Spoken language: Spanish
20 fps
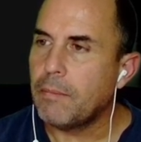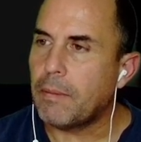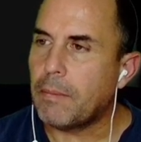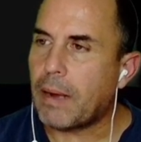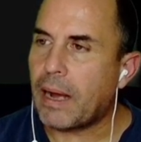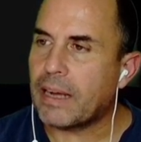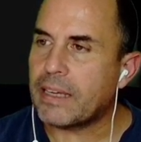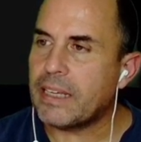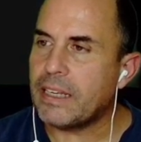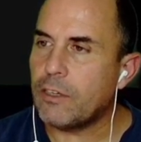
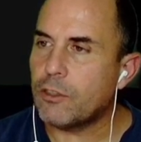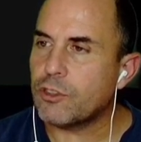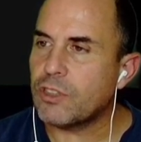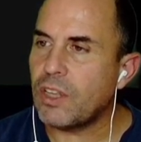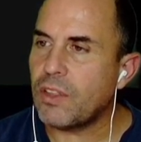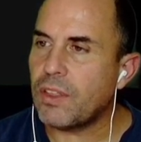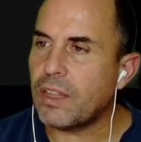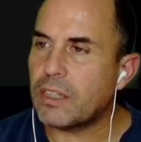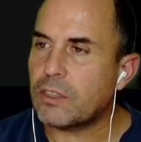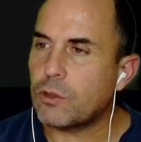Aquí nos
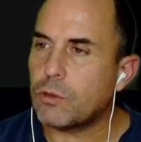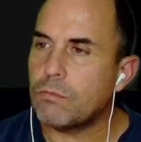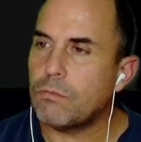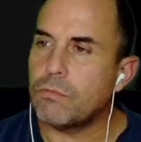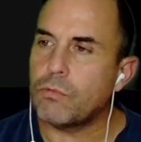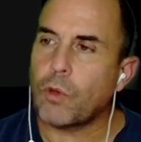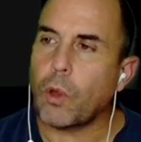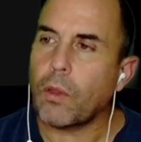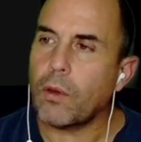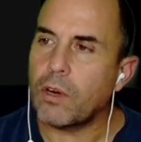dice
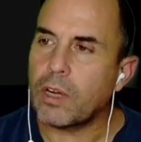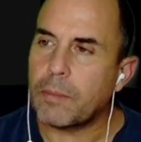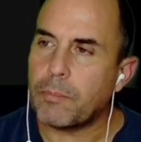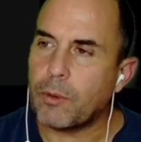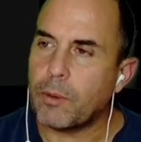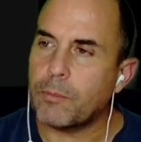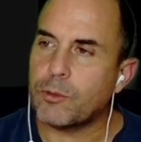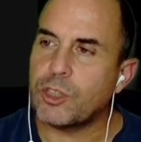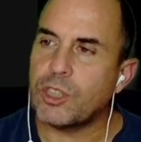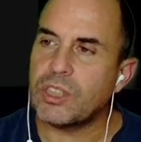todo lo que
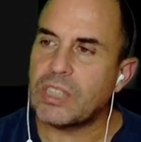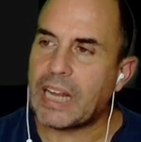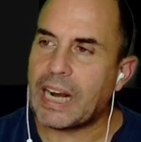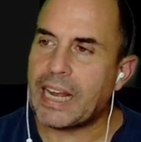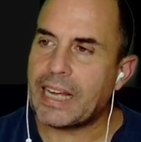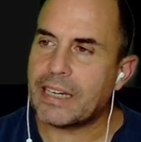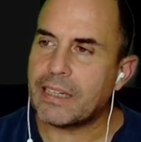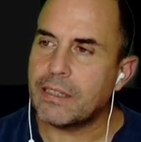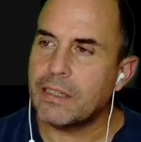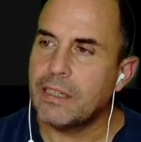podemos
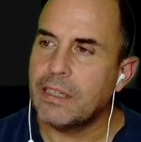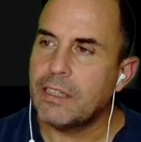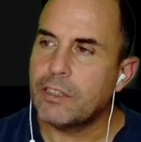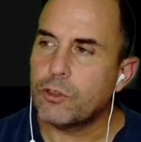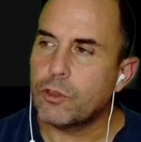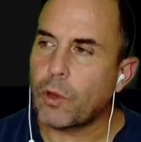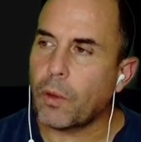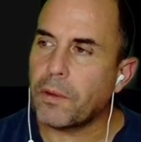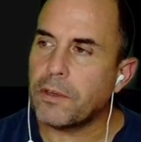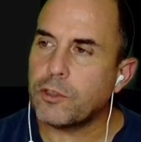instalar.
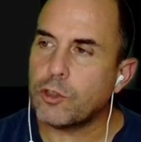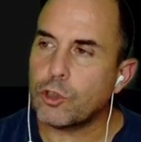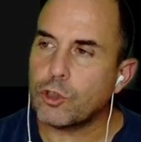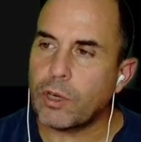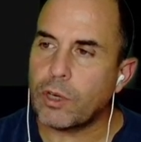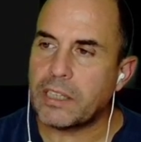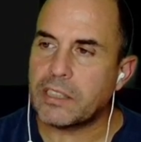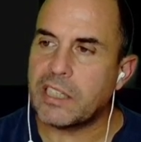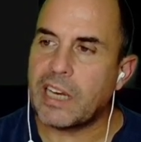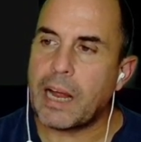Todo esto
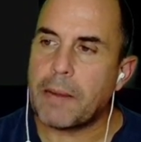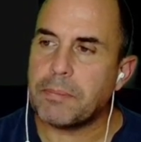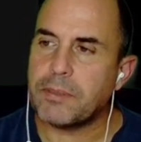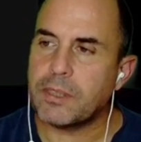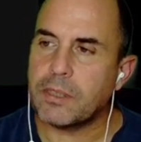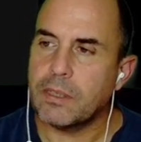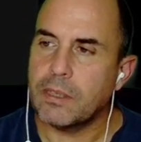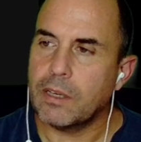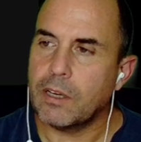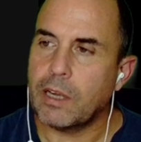son
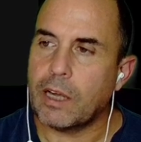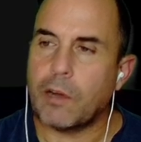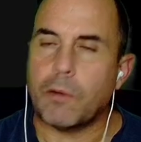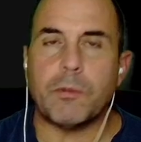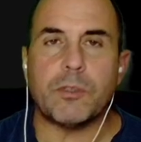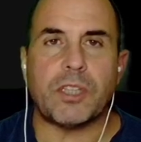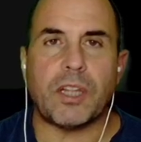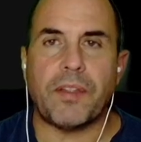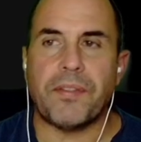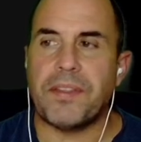snaps que
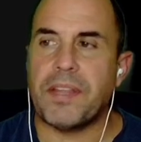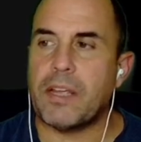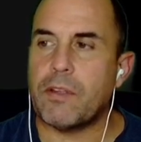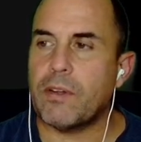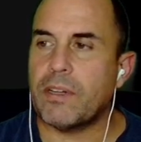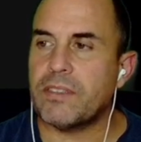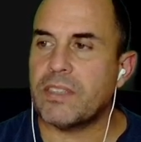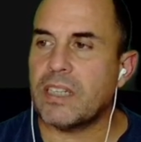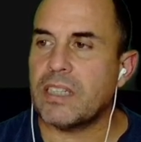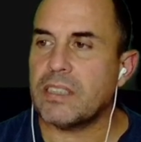como te decía
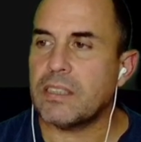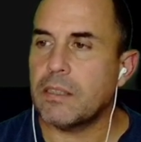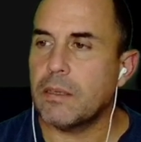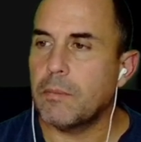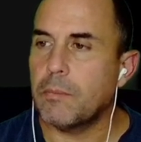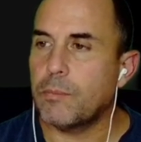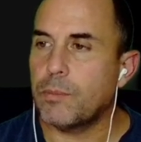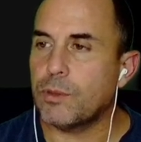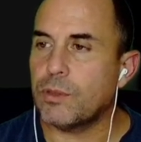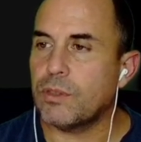yo antes,
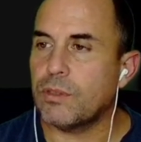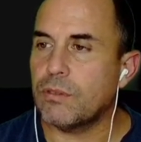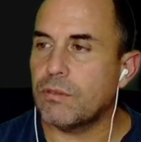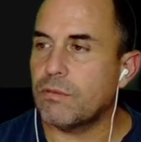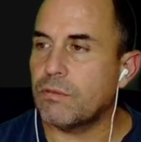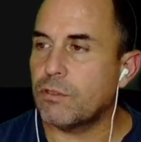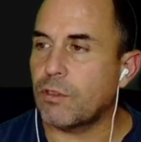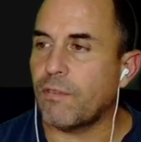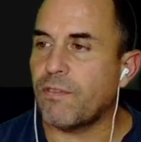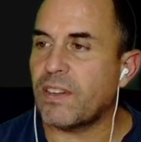pues
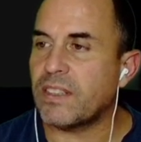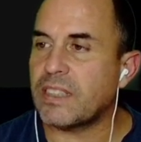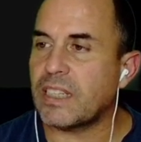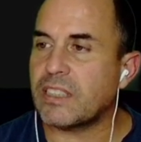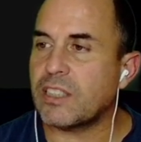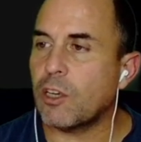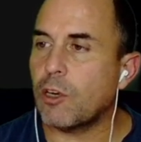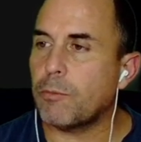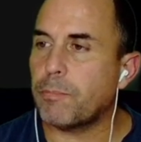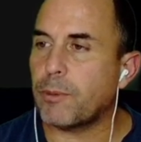son
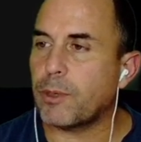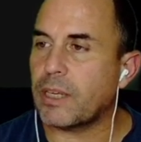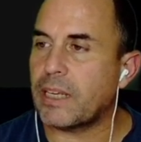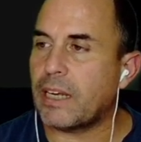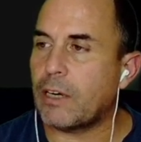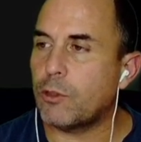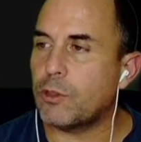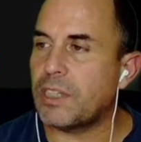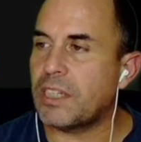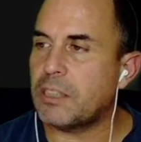fantásticos porque
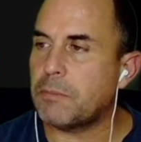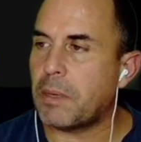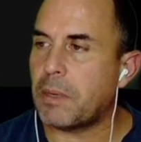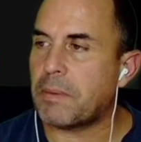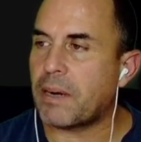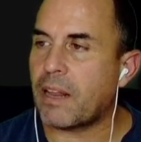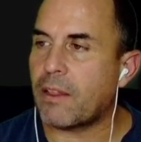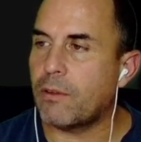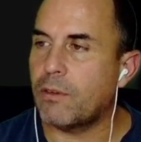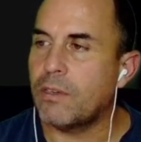ya lo tienes
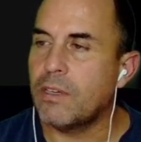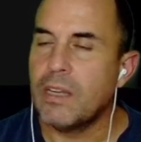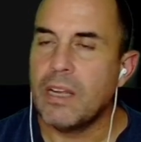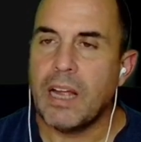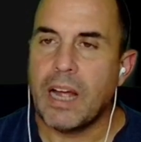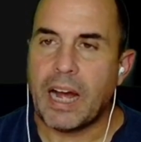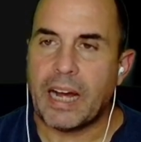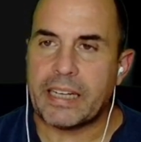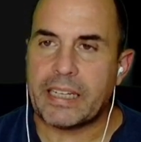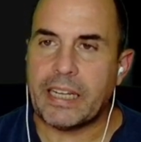preparado.
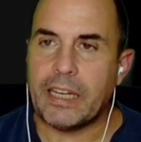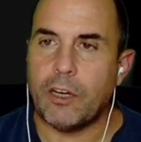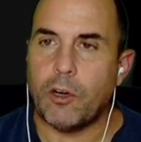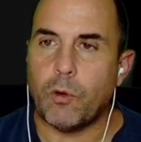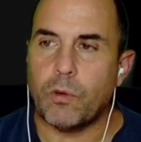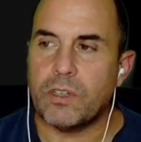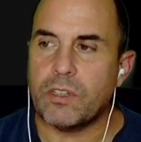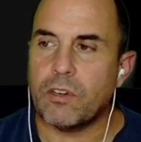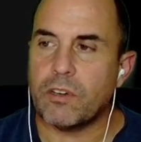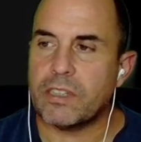Aquí lo
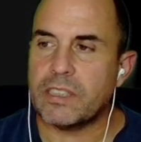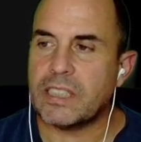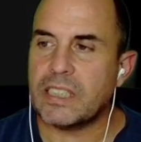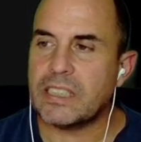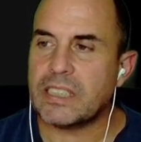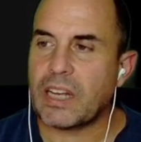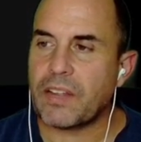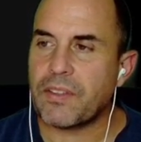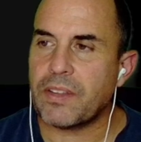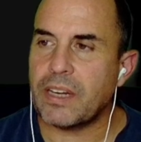único que
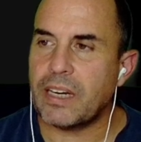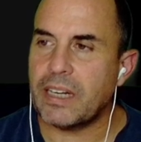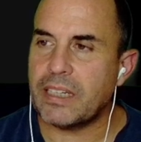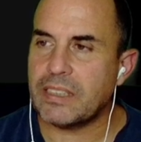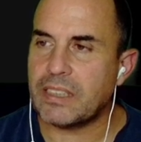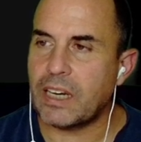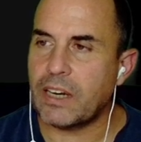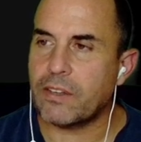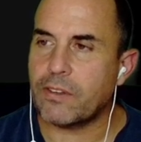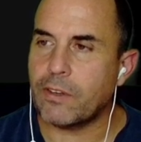tienes que hacer es
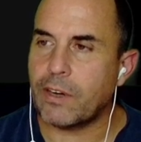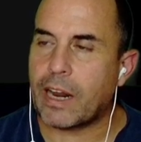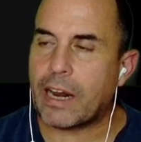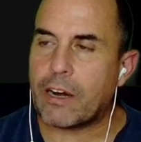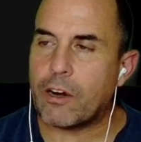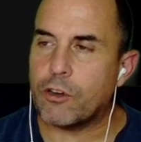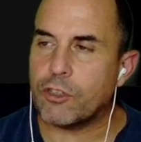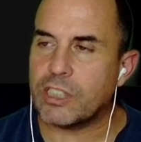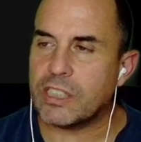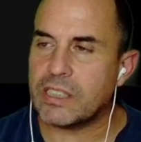seleccionar
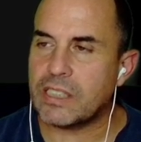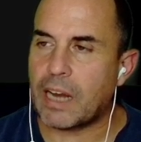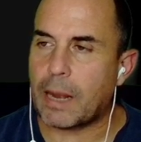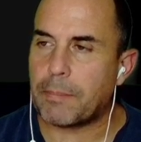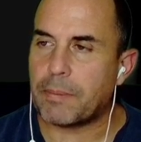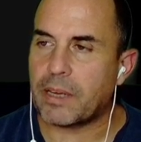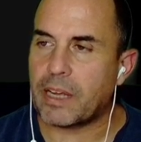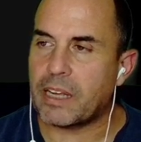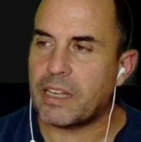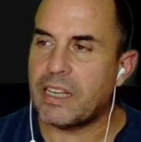los
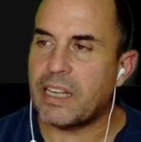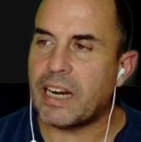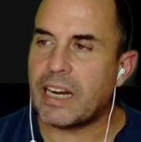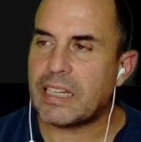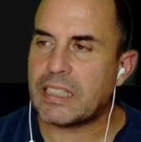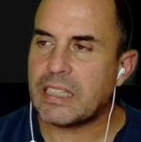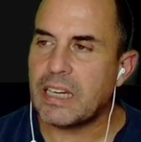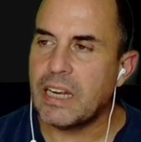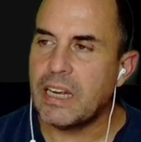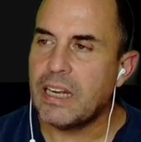snaps que
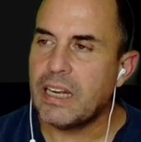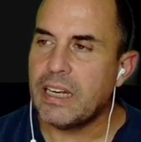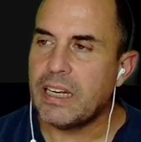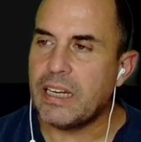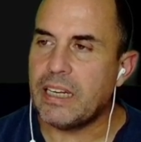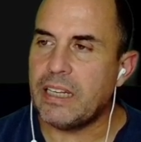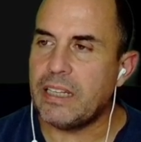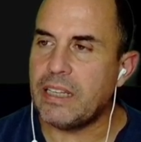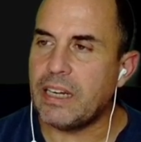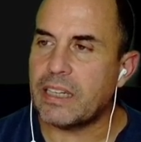quieras
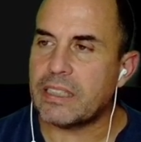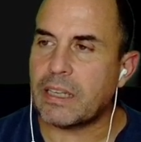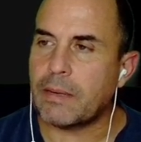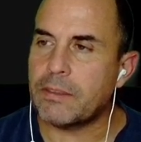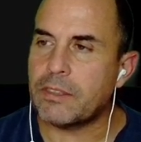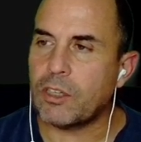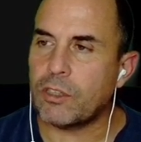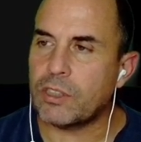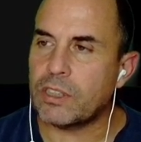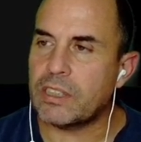y
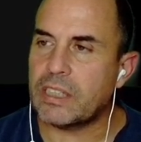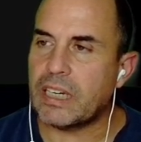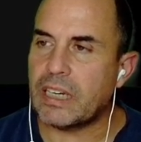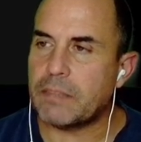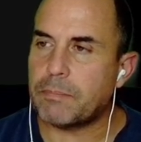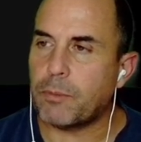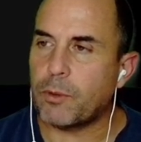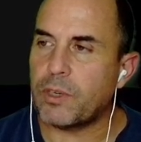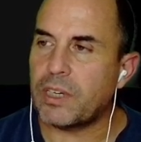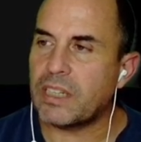directamente lo
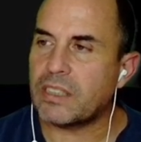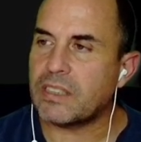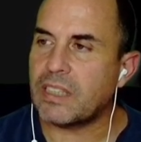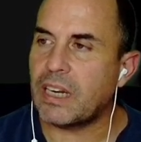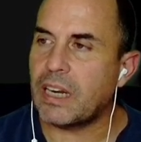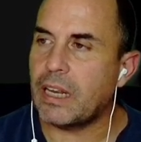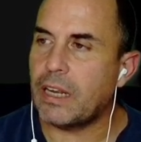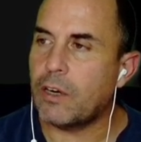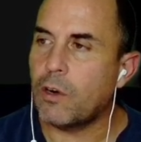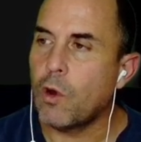tendrías. Podrías
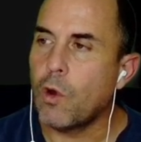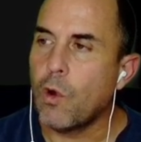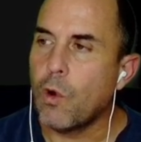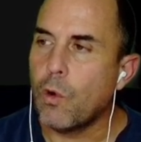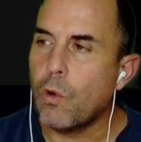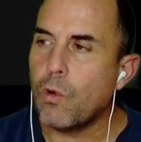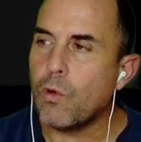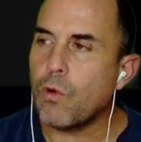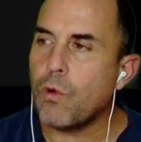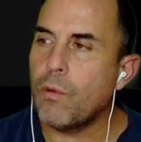tener
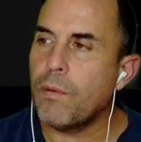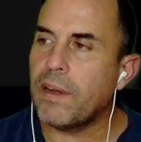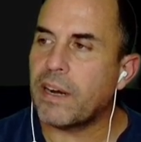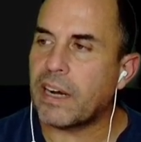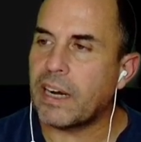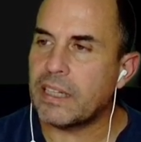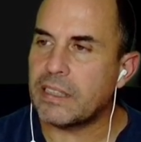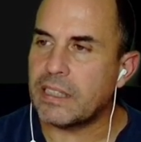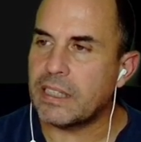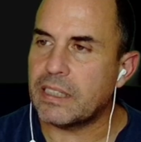un
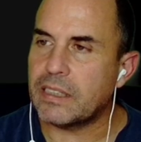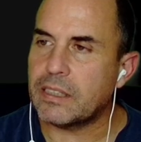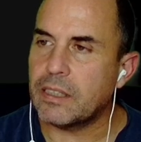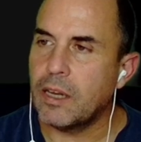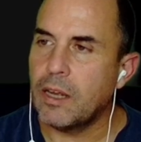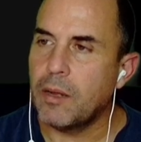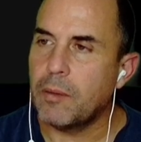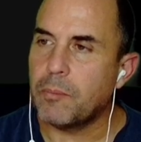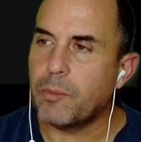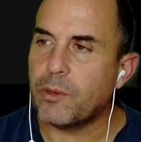Kubernetes,
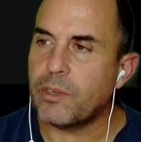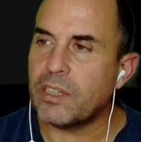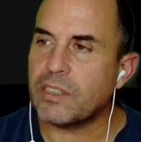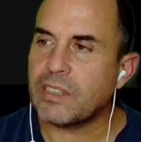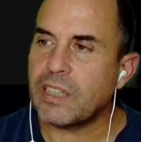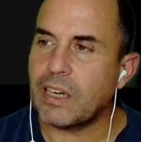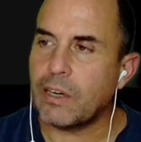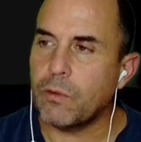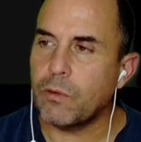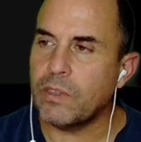podrías
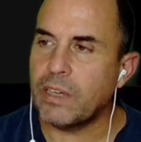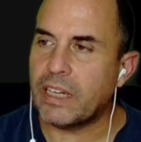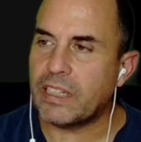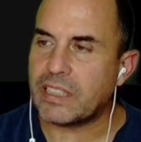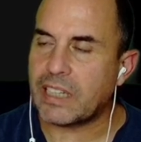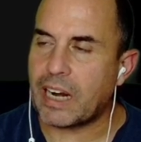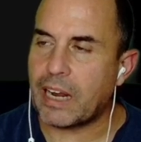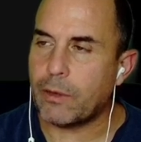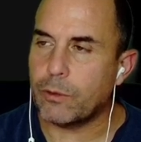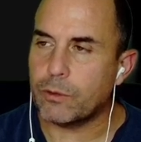tener un
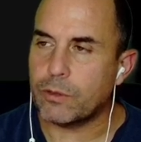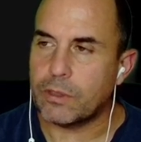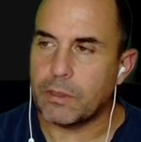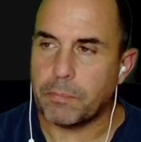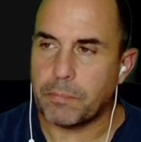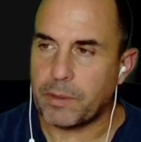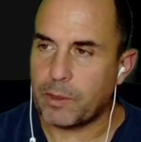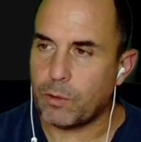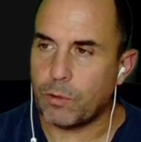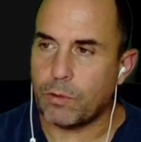Cloud,
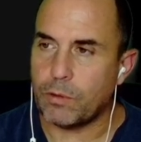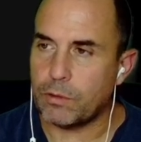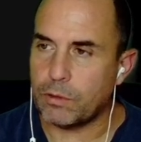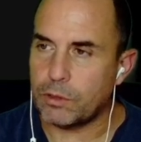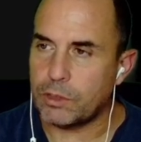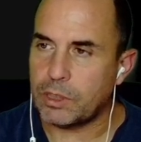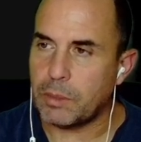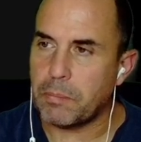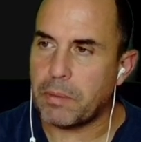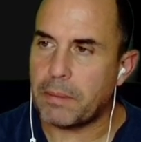pero
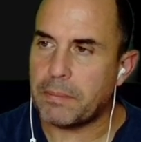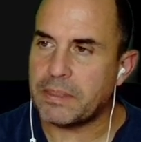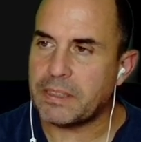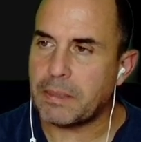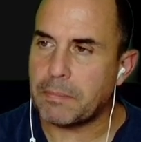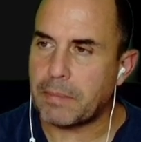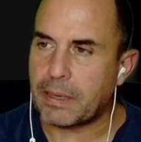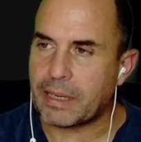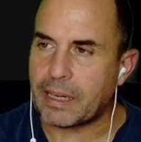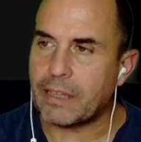
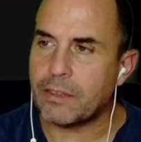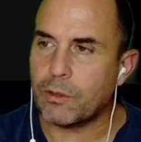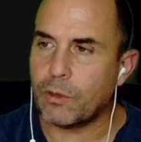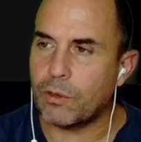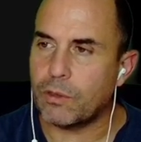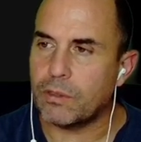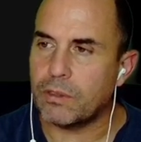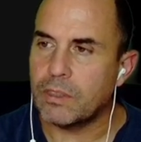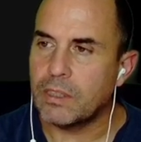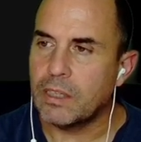simplemente
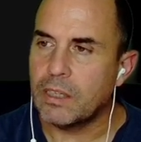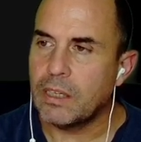marcándolo.